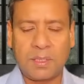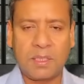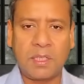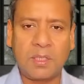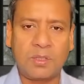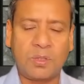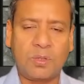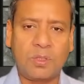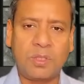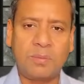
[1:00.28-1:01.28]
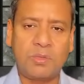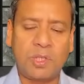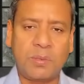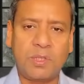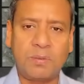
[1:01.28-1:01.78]
মেধা যোগ্যতা
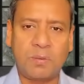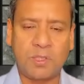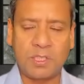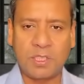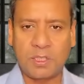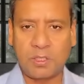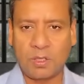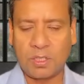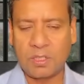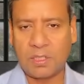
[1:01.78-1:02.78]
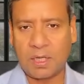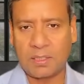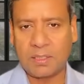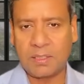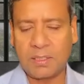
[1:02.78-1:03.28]
পরিবেশ পরিস্থিতি দরকার তা
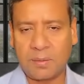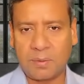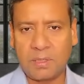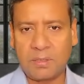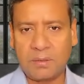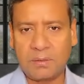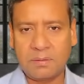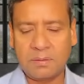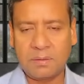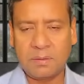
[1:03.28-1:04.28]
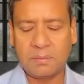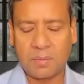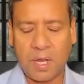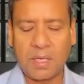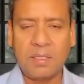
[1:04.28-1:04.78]
থেকে আমরা
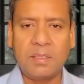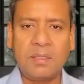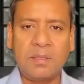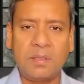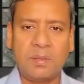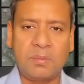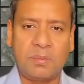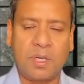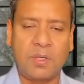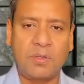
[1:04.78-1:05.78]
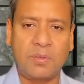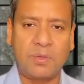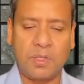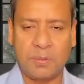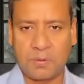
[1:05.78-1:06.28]
প্রায়ই মাহরুম
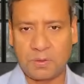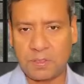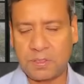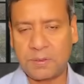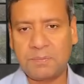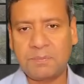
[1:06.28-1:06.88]
হয়ে পড়ছি